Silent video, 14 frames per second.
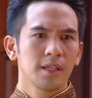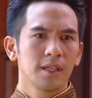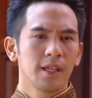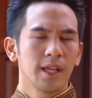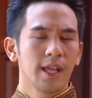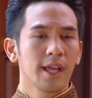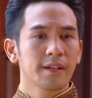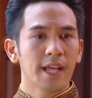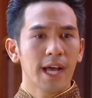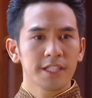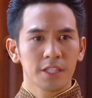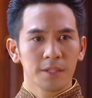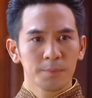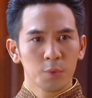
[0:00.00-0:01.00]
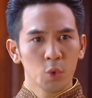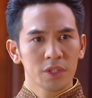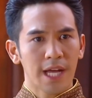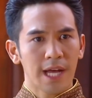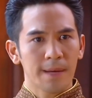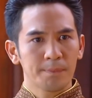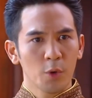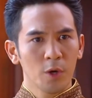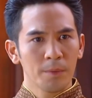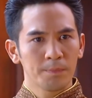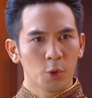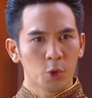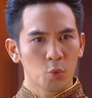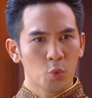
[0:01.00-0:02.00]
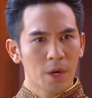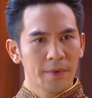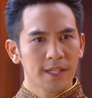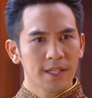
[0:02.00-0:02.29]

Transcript: เหตุใดจึงพูดจาโป้ปดว่าไม่ได้